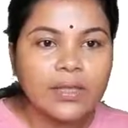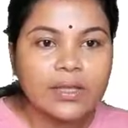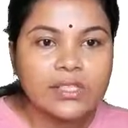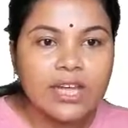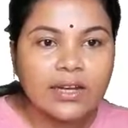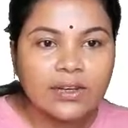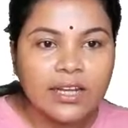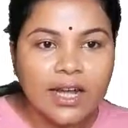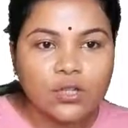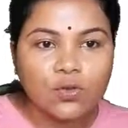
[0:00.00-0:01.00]
চারটে
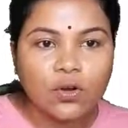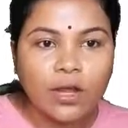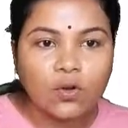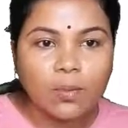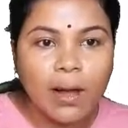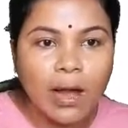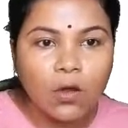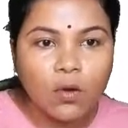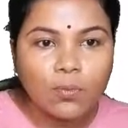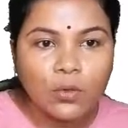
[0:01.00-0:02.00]
আচরণাঙ্গ বা
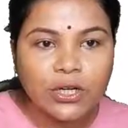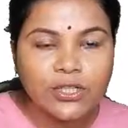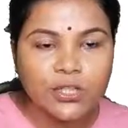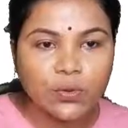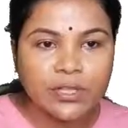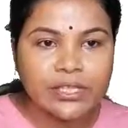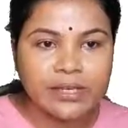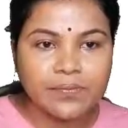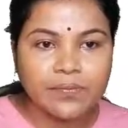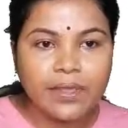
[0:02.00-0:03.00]
কম্পোনেন্টস রয়েছে
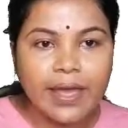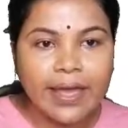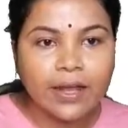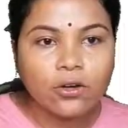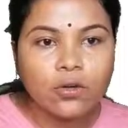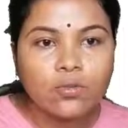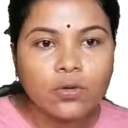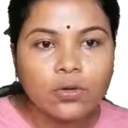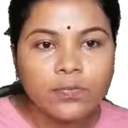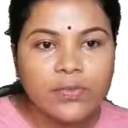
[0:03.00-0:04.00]
এক নম্বর
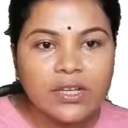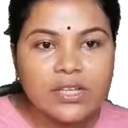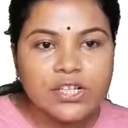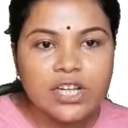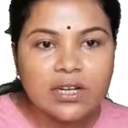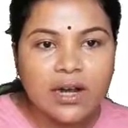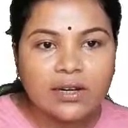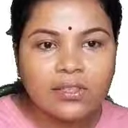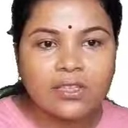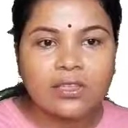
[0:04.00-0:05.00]

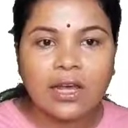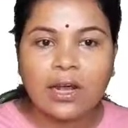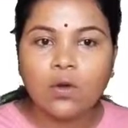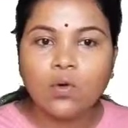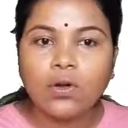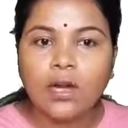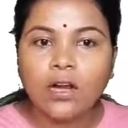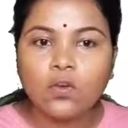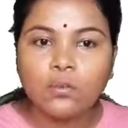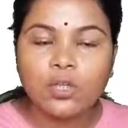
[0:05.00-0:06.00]
শিক্ষার্থীর দ্বারা অন্যান্য
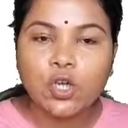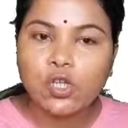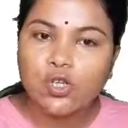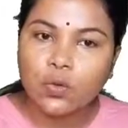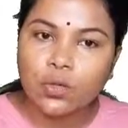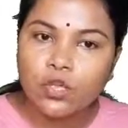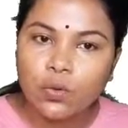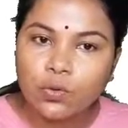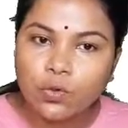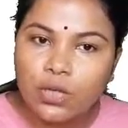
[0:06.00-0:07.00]
বিষয়ের সঙ্গে
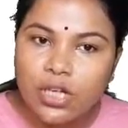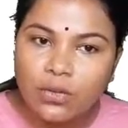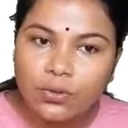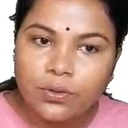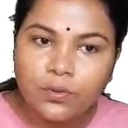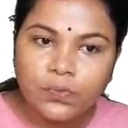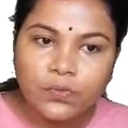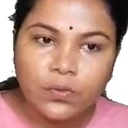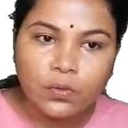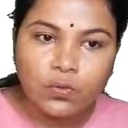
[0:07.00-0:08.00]
সমন্বয় সাধন
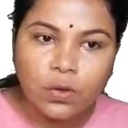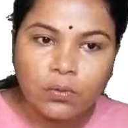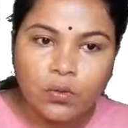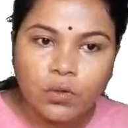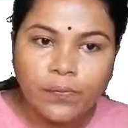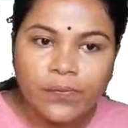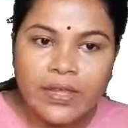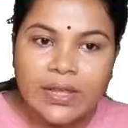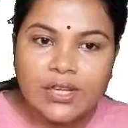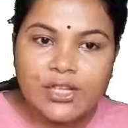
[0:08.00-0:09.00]
দু নম্বর
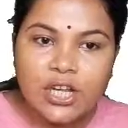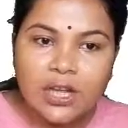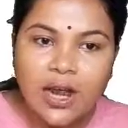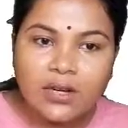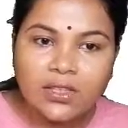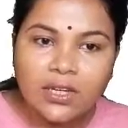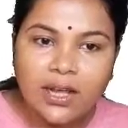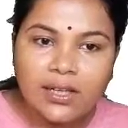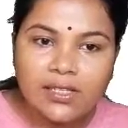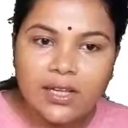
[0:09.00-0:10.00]
শিক্ষার্থীর কাছ থেকে